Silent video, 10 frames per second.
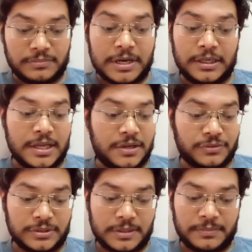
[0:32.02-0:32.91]
पाटला
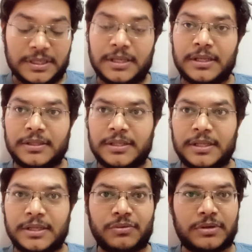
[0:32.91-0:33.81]
उस अपने
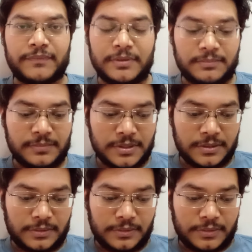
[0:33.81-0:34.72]
देखी होगी
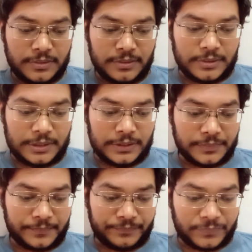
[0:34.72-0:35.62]
फिल्म
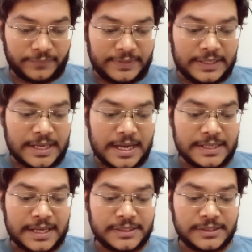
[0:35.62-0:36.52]
वेरा एन
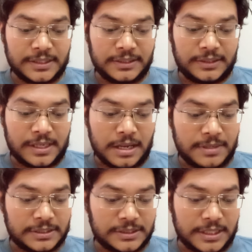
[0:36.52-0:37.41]
एक्शन
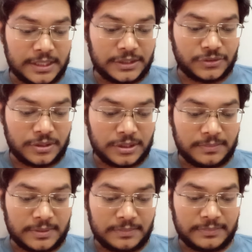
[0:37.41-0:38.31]
ड्रामा स्टारिंग जॉन
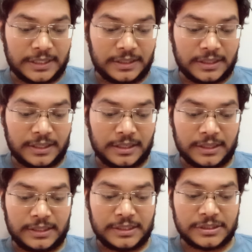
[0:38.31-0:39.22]
अब्राम थिएटरिकल
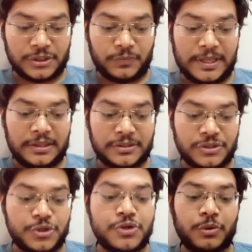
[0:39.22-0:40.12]
रिलीज ट्वेल्थ
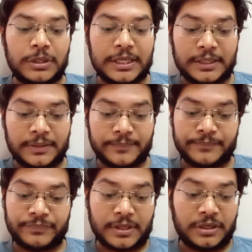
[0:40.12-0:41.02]
जुलाई
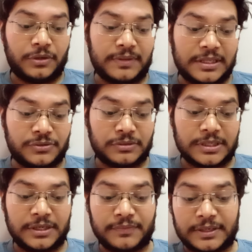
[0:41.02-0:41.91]
ट्वेल्थ
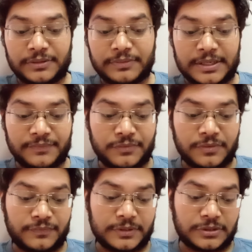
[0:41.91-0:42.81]
जुलाई ट्वेंटी ट्वेंटी फोर
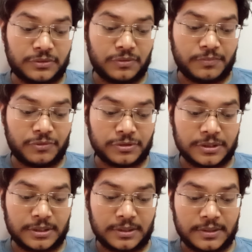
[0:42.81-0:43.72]
फर्स्ट लुक
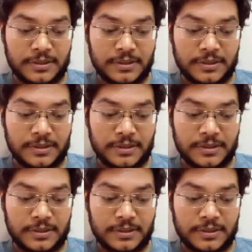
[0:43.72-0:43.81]
पोस्टर